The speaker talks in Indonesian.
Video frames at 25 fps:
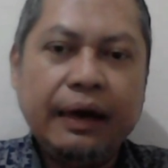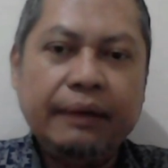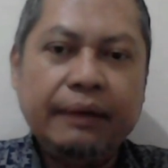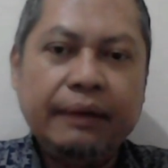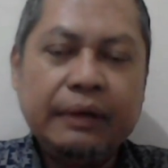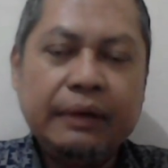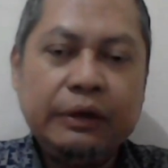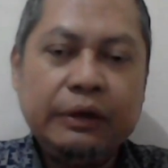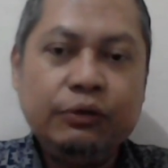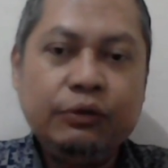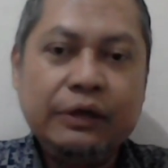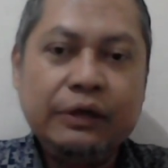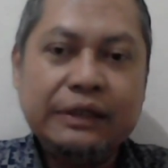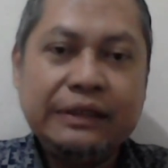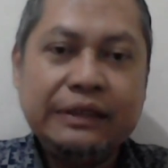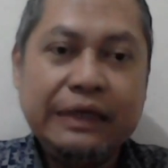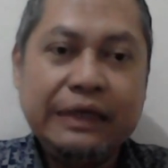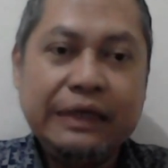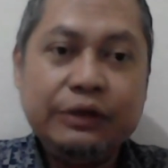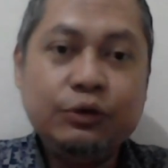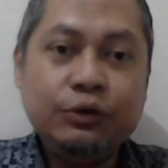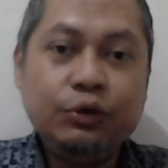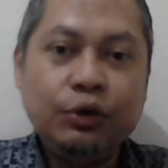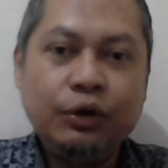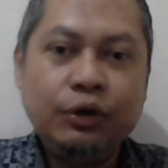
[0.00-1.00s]
menulis
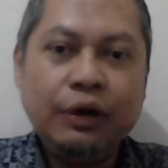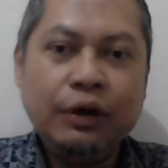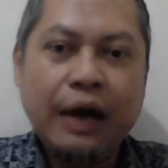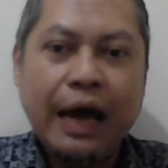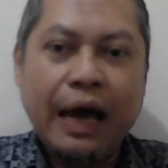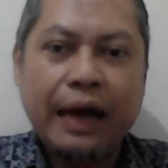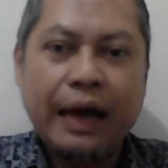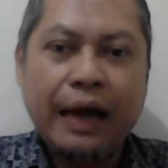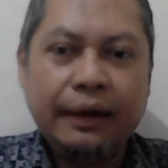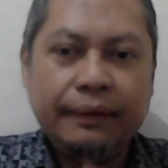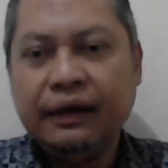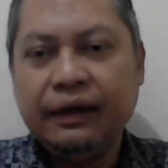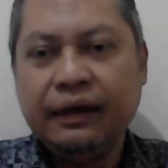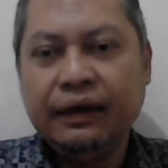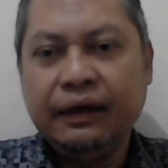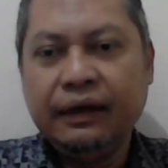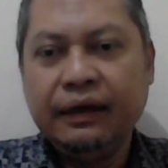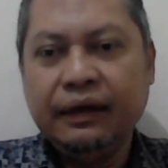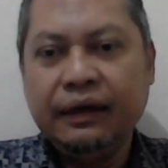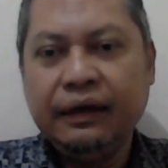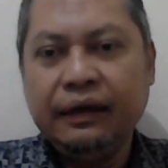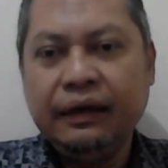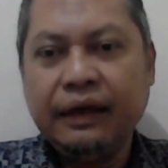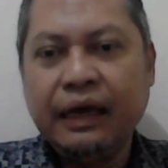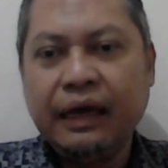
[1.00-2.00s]
di jurnal
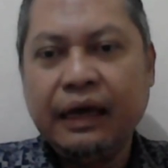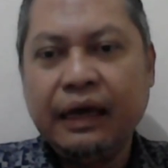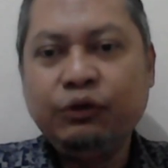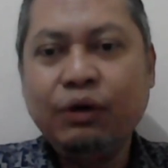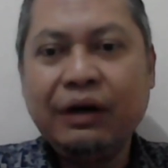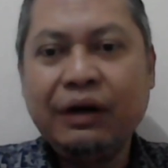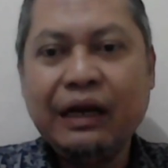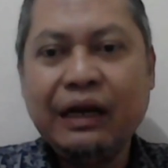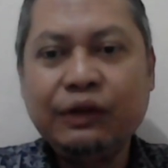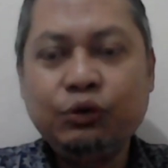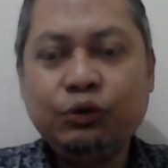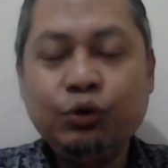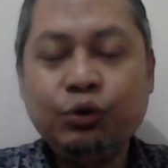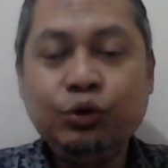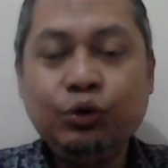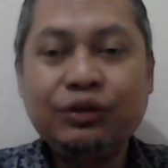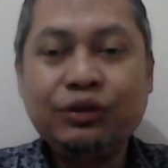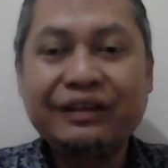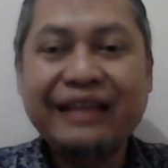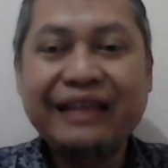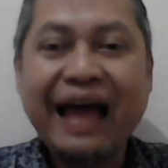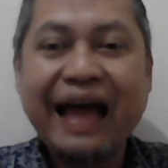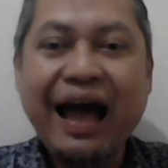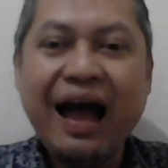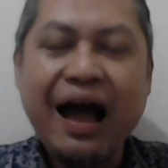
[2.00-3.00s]
yaitu ada tujuh
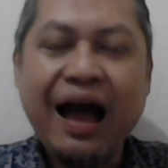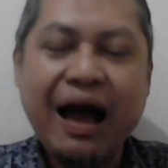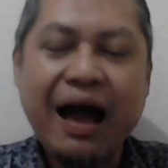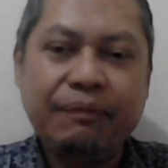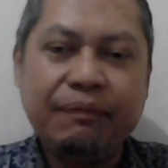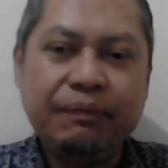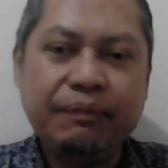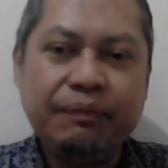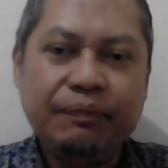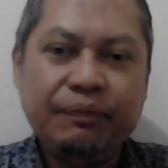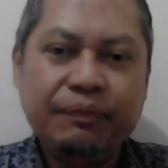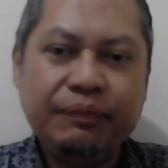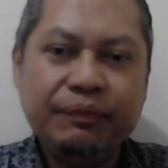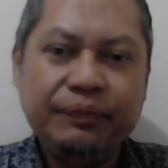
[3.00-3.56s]
tahap